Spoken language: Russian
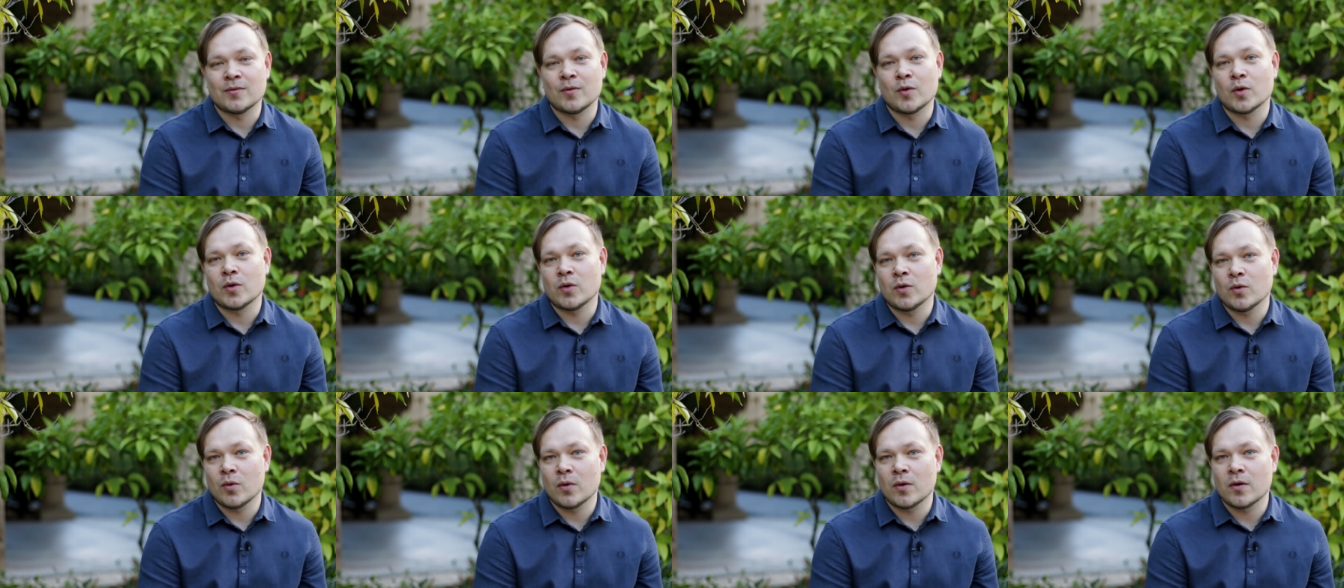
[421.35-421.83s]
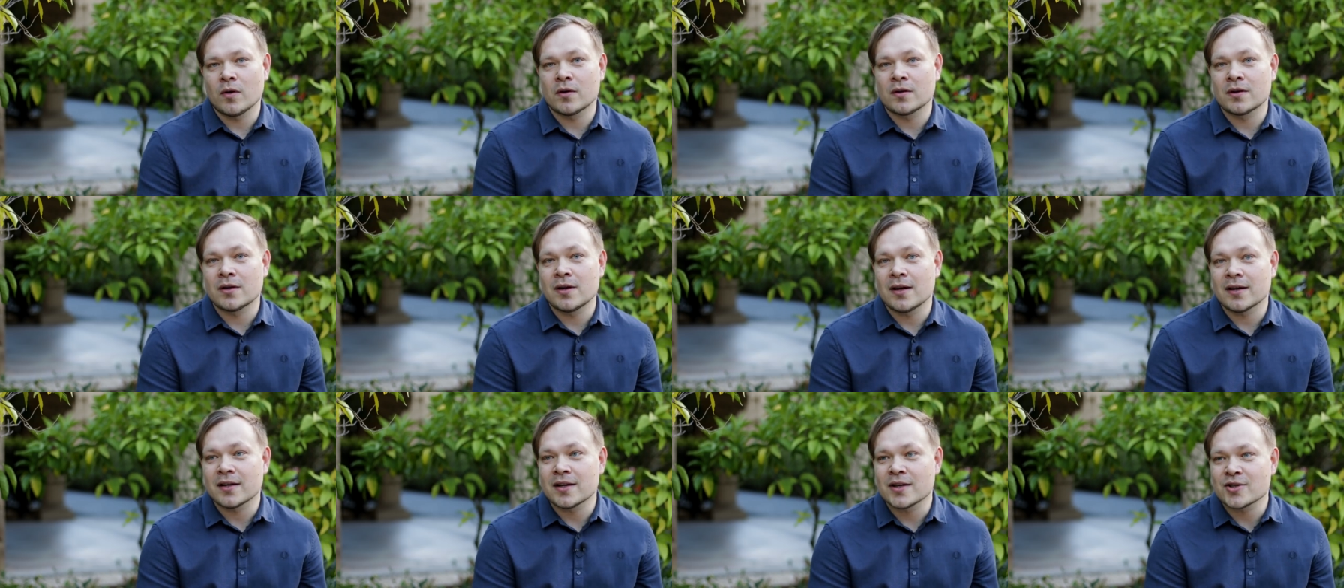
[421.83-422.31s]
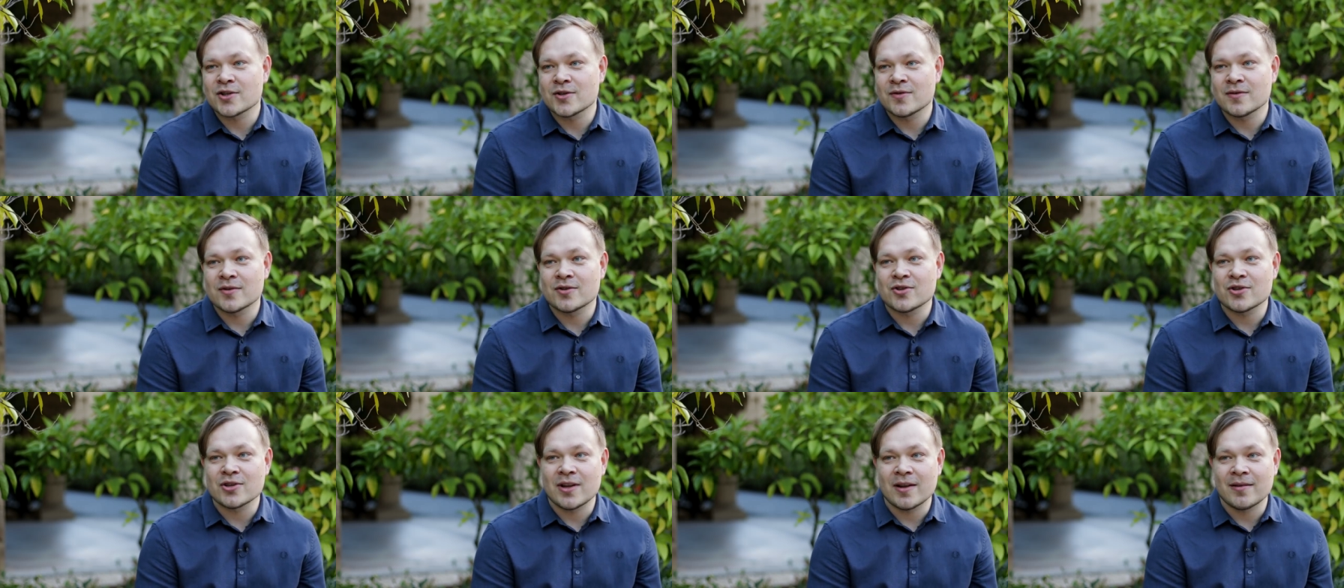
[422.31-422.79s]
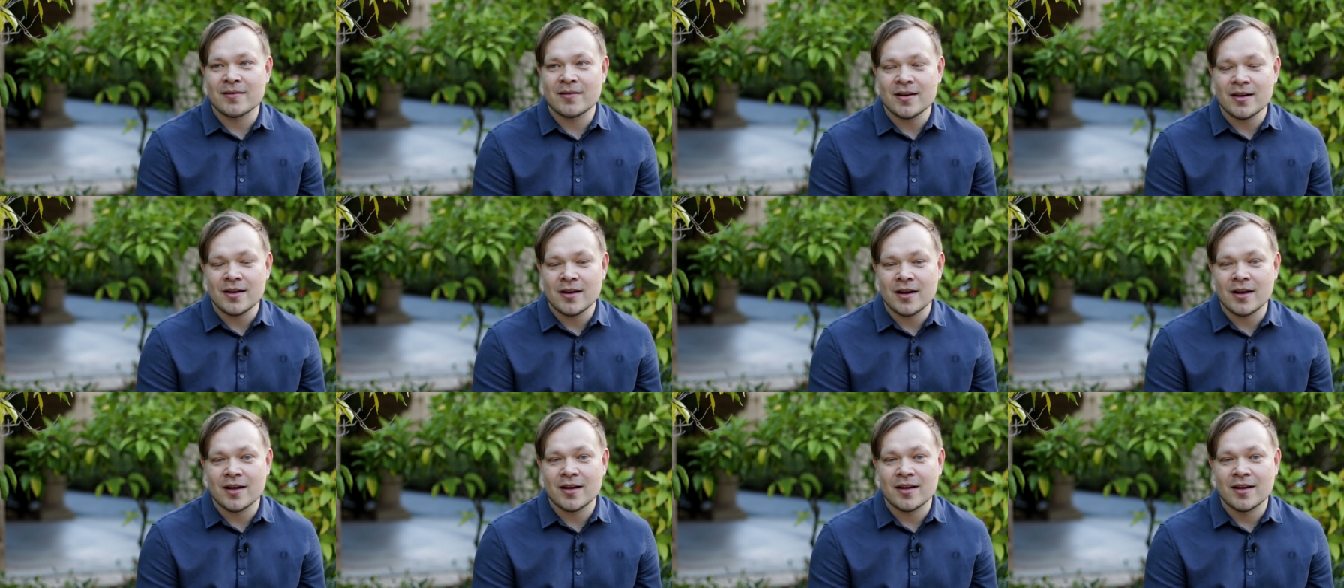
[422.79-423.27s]
Вот. Но для каждого
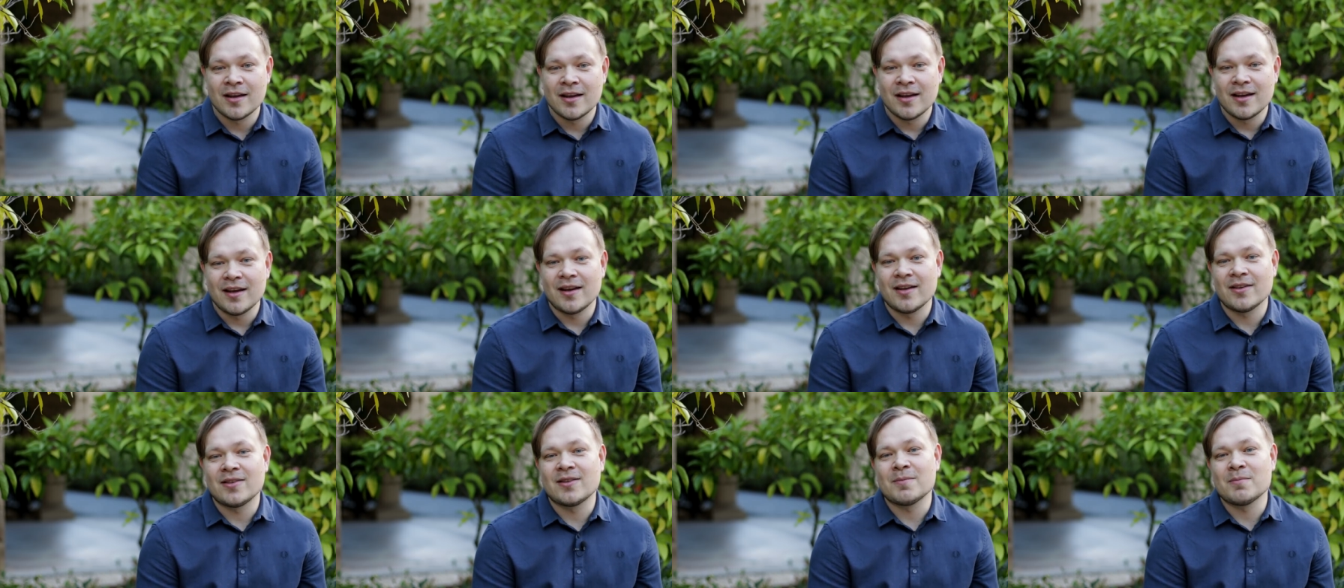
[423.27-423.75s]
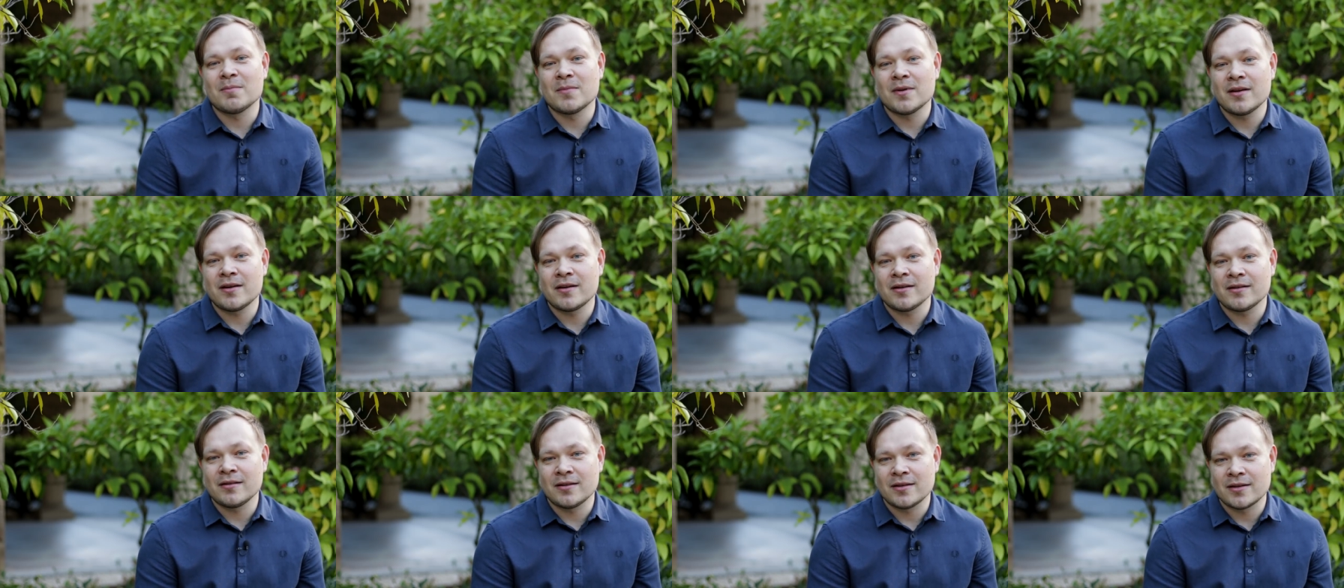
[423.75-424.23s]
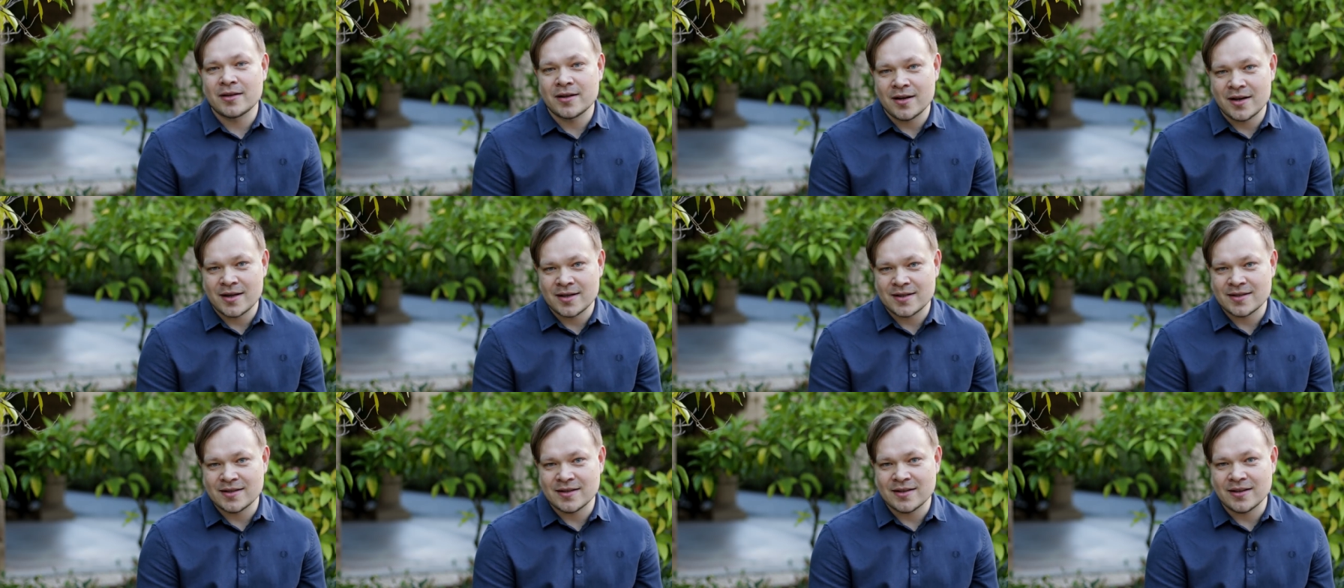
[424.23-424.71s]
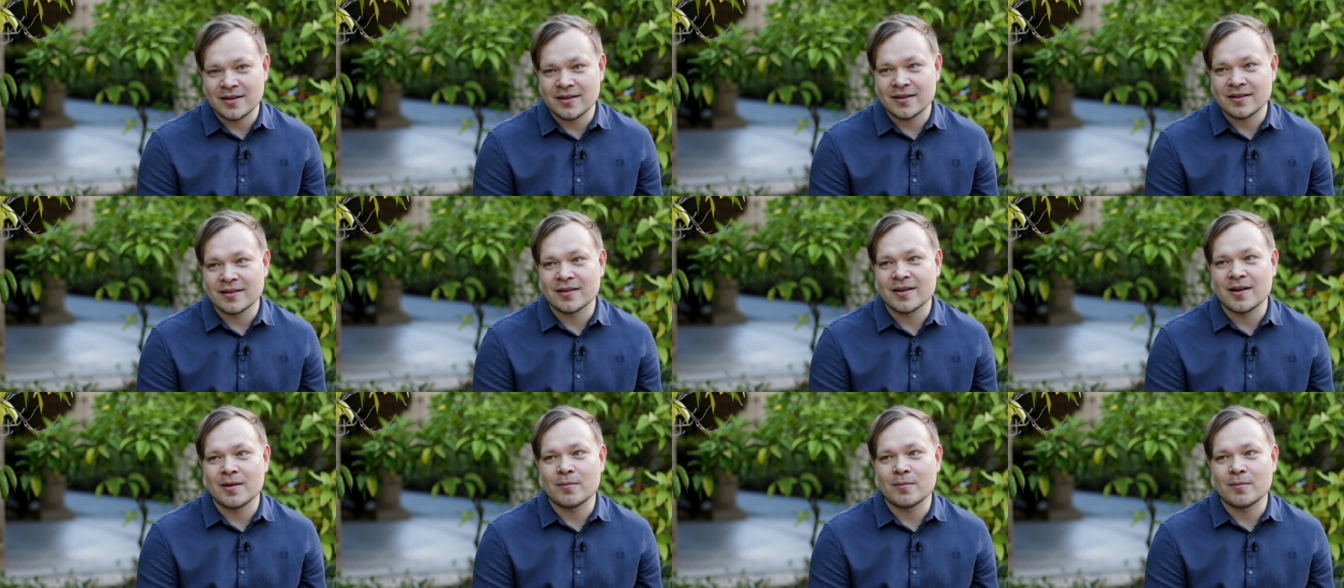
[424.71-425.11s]
человека это мерило разное.